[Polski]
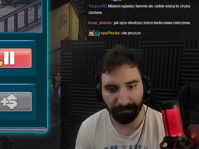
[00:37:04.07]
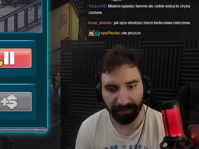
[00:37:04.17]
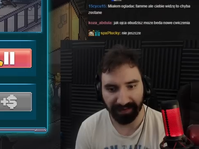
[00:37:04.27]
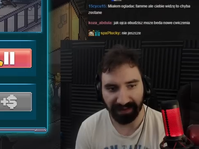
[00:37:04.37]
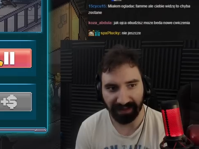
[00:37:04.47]

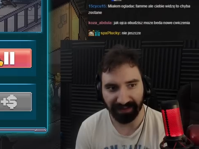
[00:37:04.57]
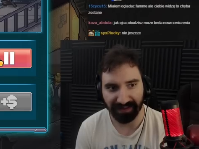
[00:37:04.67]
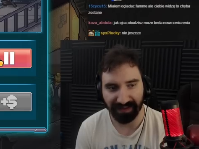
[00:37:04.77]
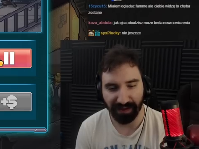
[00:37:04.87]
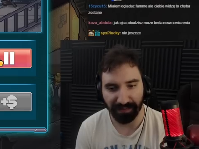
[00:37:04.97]
To zaraz to
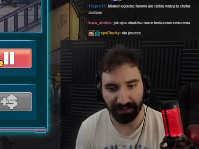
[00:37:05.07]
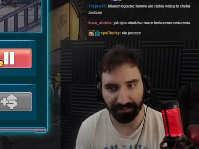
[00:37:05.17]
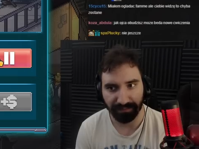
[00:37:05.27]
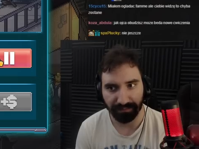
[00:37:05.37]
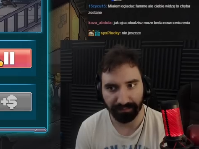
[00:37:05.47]
zrobię.
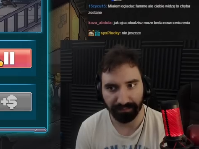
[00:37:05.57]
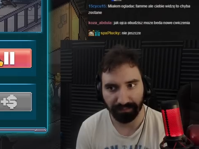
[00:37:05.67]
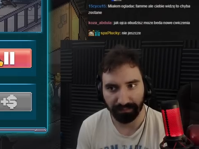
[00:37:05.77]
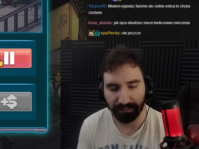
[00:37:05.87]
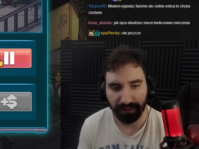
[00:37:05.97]

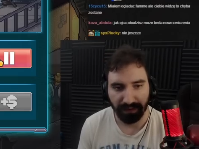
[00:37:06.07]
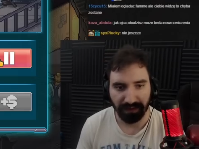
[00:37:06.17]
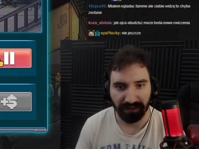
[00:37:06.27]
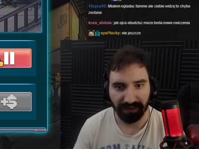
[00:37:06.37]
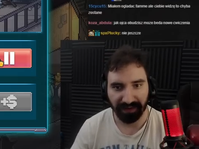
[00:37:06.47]

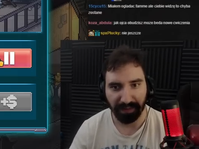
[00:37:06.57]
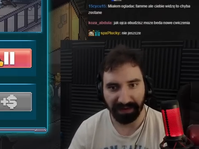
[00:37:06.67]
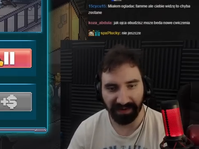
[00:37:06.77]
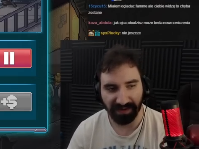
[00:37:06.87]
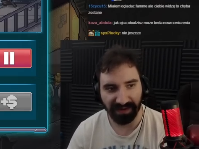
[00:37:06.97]
Tylko
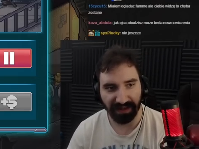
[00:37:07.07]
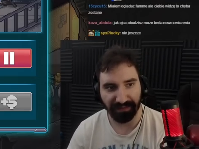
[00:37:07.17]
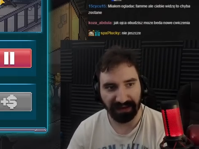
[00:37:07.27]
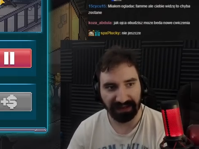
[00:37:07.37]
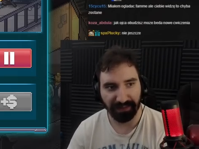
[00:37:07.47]
zobaczysz się na
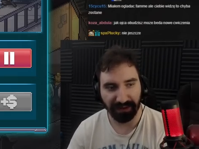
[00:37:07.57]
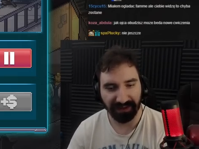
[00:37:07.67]
walkę mogę